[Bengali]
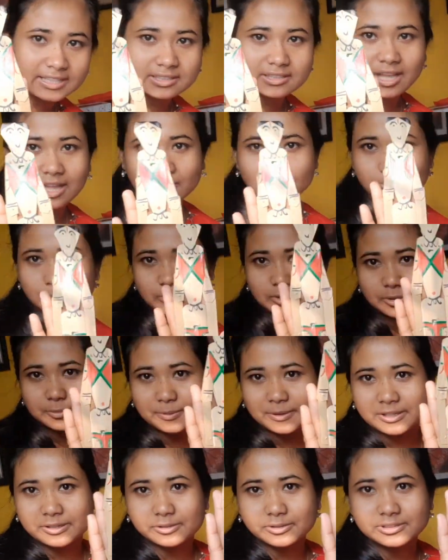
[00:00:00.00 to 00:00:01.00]
একটা দাদু মতো
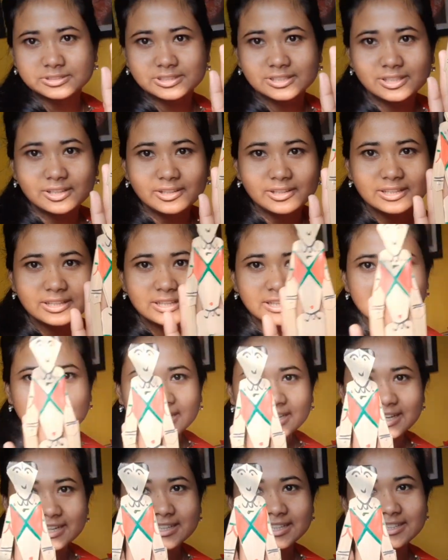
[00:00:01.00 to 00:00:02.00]
বের করছিল
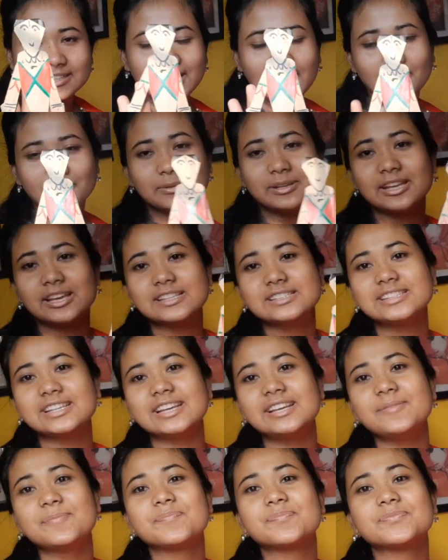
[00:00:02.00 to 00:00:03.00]
এটা দাম নিয়েছে
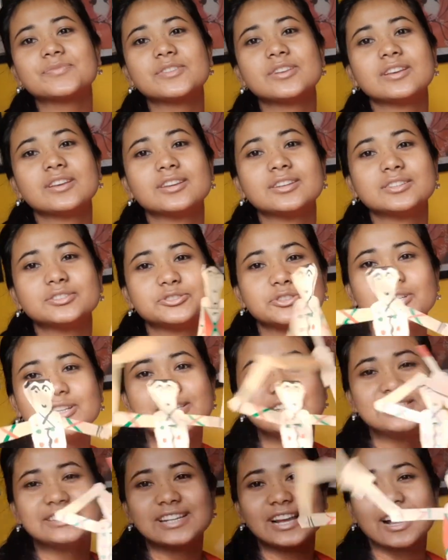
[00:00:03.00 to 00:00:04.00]

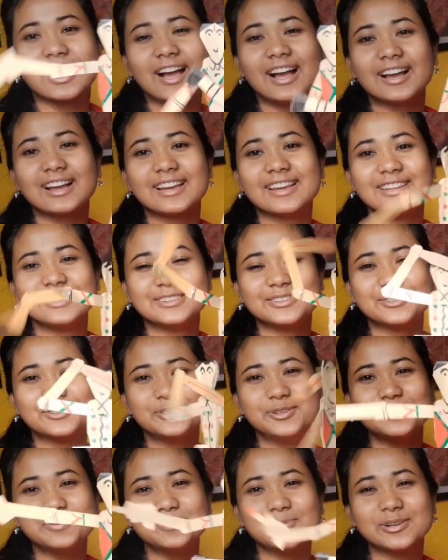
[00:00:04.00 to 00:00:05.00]
চল্লিশ টাকা কিন্তু
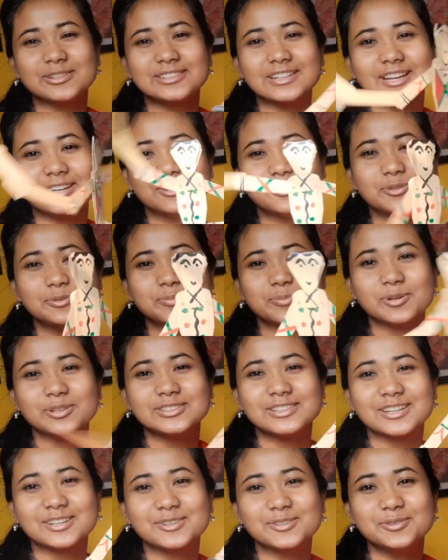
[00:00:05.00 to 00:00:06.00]
খুব মজার খুব
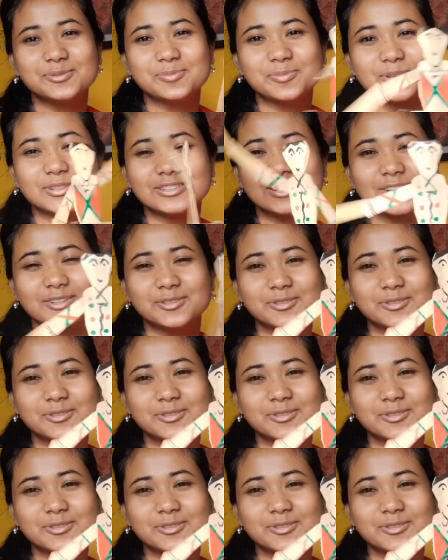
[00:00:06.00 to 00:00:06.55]
মজার খুব মজার